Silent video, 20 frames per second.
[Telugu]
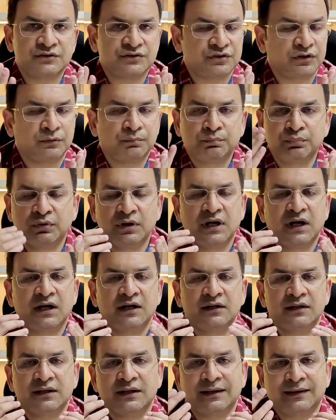జబ్బుగా
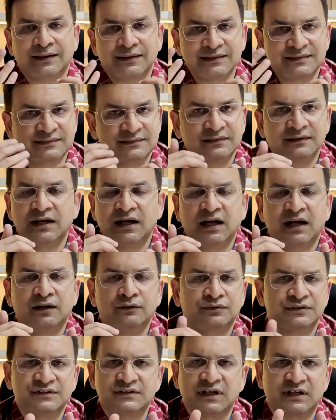రిస్క్గా
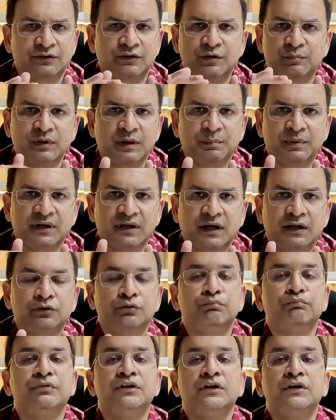వచ్చినటువంటి బీపీ
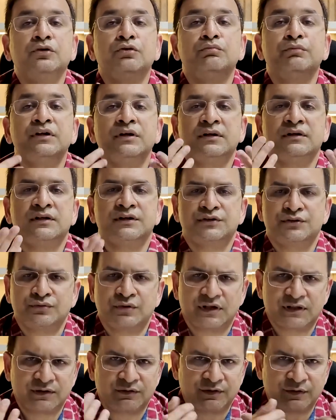కాదు మీకు మీరు
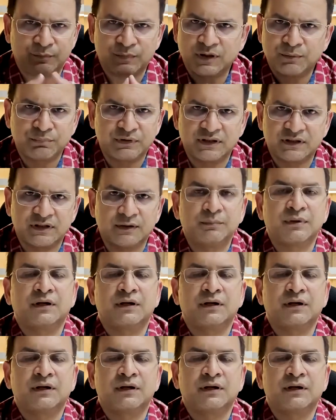తెచ్చుకున్నటువంటి బీపీ ఇది